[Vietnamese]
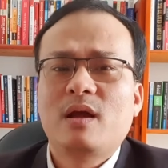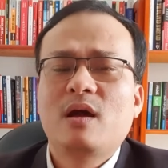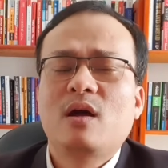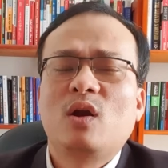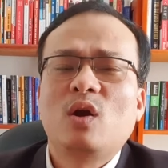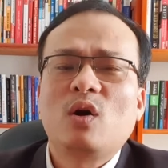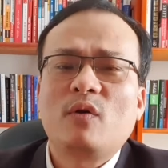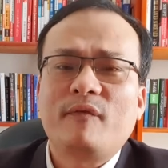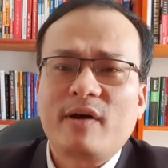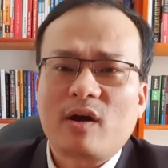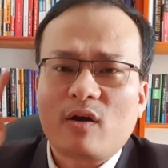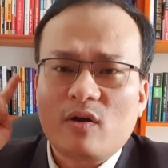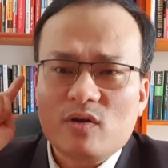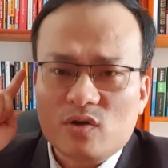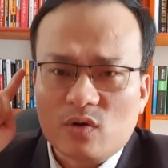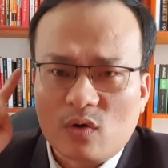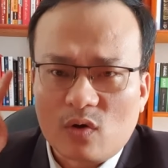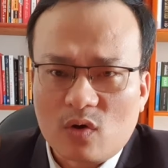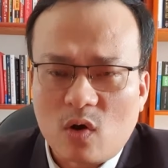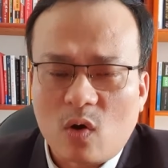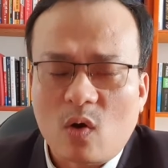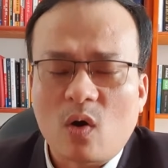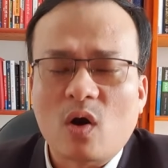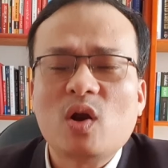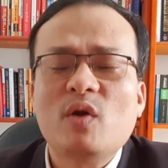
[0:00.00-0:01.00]
nó phải có sổ
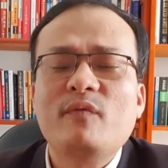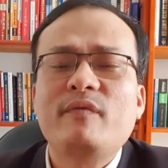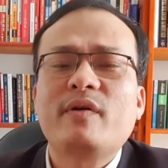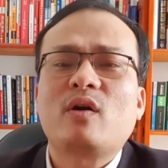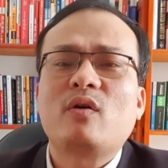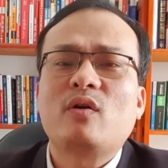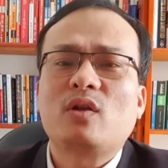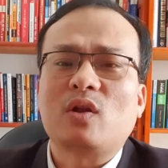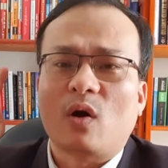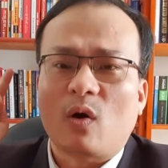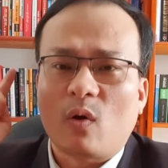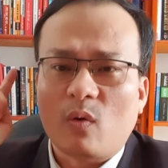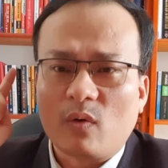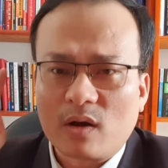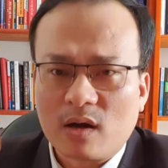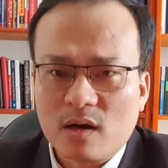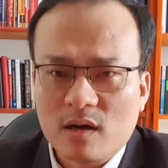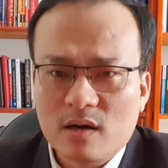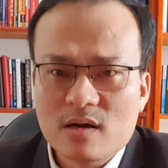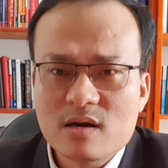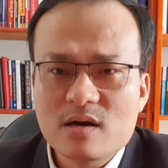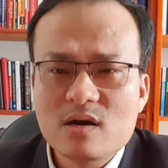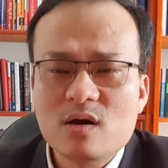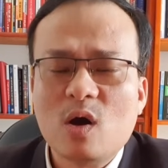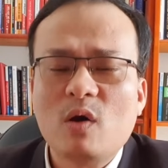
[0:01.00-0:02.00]
đỏ nó phải có thổ
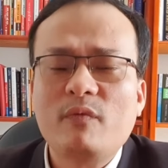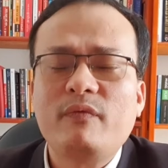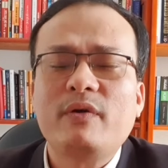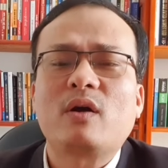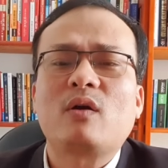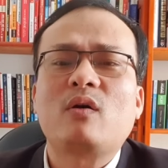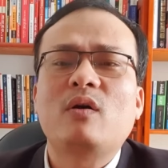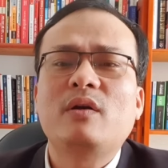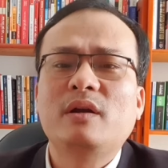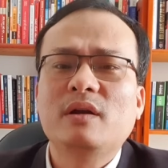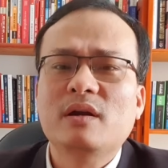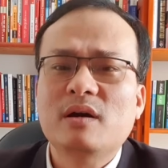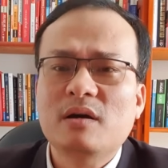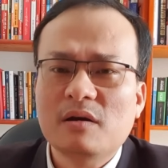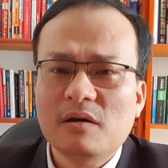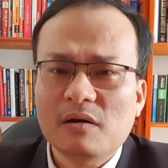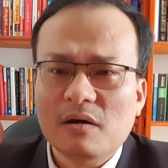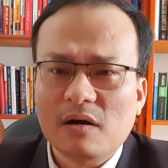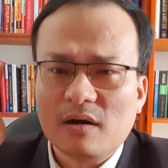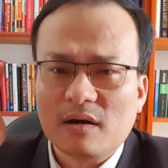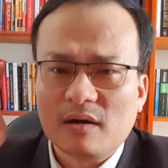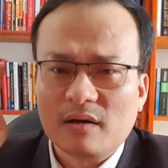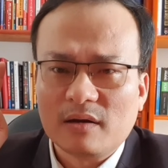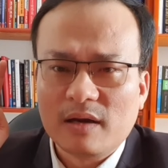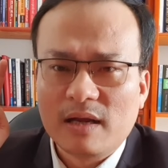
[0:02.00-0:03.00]
cư nó phải có
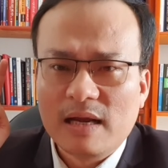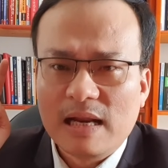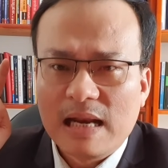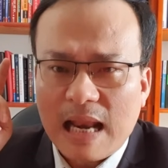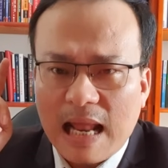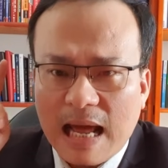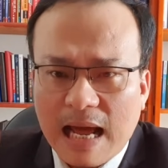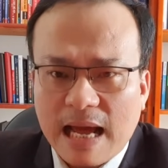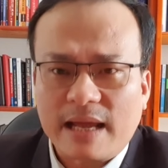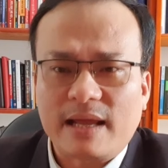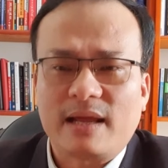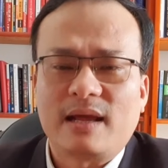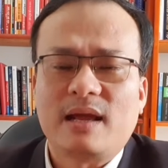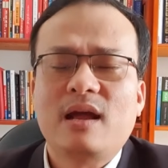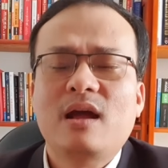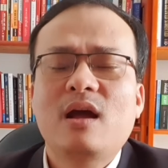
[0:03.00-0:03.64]
đường đi lại